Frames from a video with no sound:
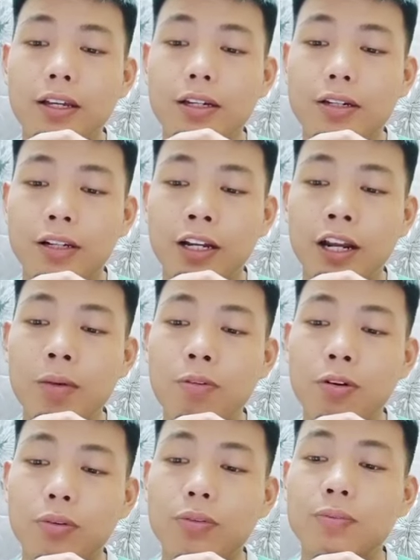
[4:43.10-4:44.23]
dengan
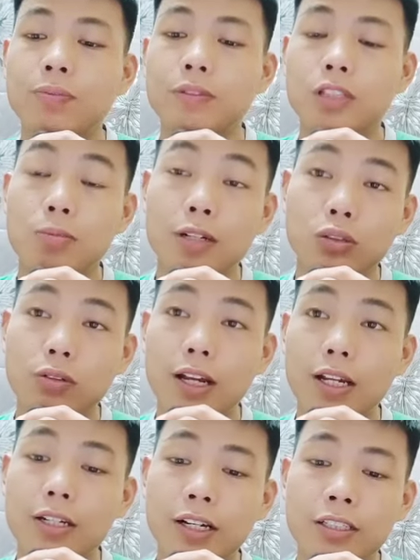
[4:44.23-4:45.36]
AMNO,
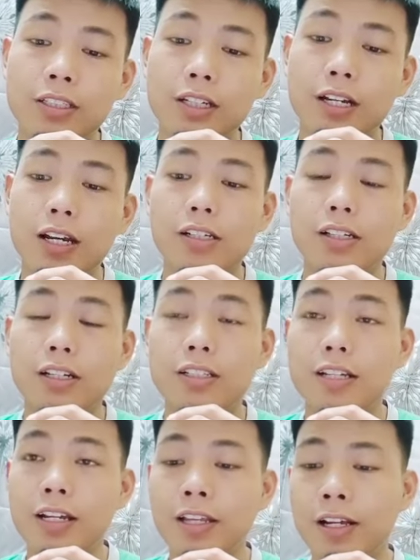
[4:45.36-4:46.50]
termasuklah dengan cara
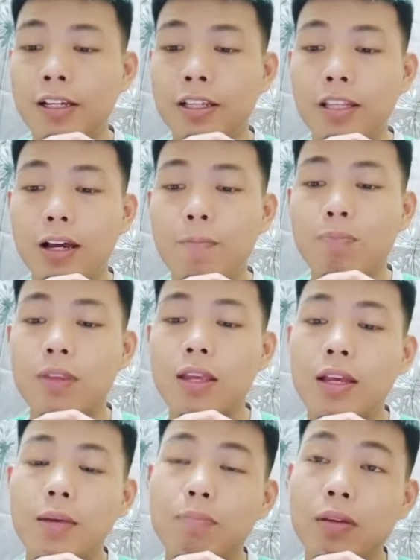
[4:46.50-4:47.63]
kerajaan yang kita
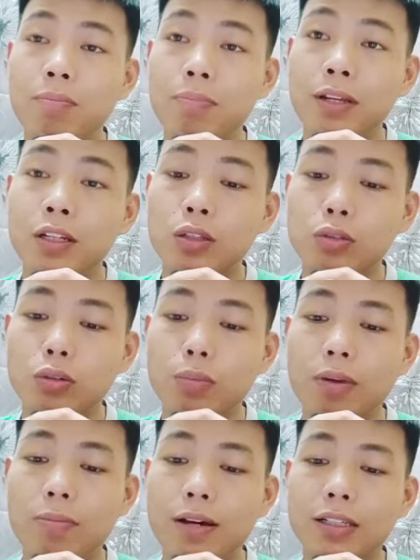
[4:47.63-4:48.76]
pimpin itu
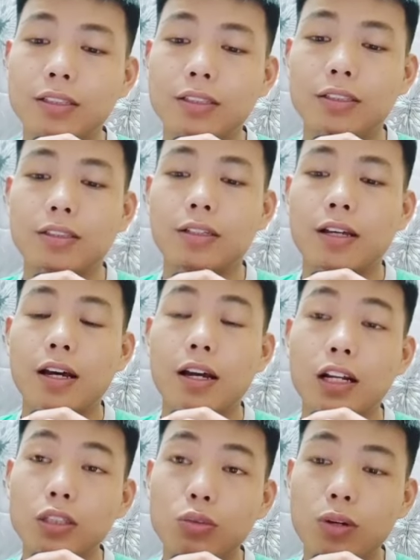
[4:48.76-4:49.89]
bebas
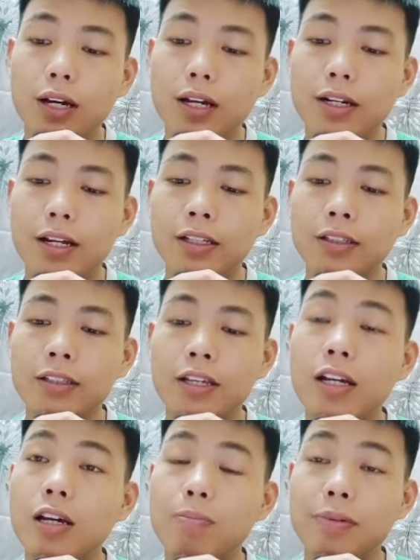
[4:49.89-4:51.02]
rasuah, dan
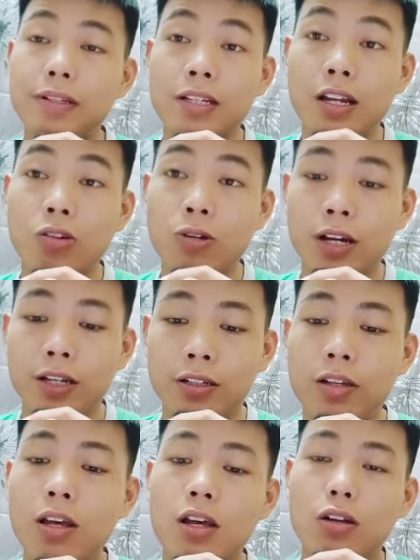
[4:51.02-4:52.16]
tiada penyalahgunaan
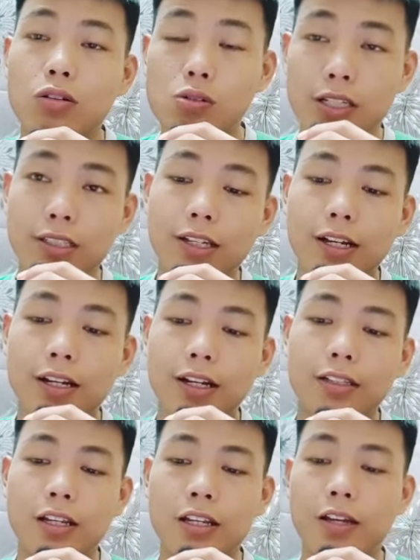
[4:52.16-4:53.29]
kuasa
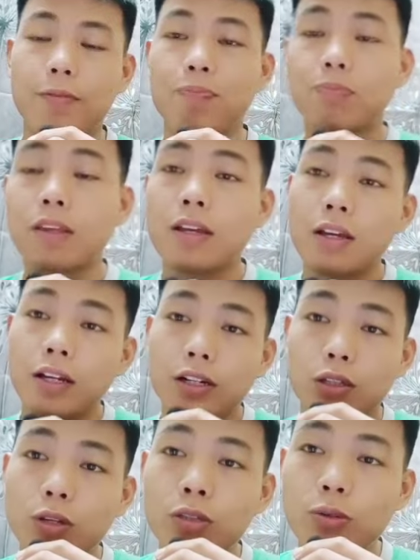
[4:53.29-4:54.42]
katanya. Nah
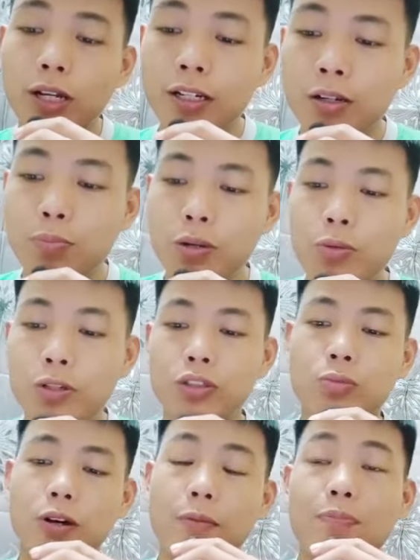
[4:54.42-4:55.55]
tuan-tuan dan puan-puan
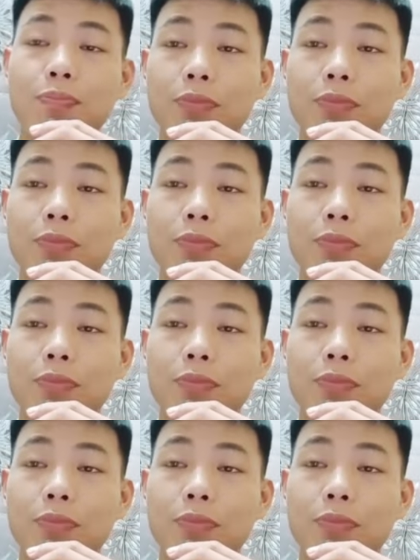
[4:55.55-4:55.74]
semua,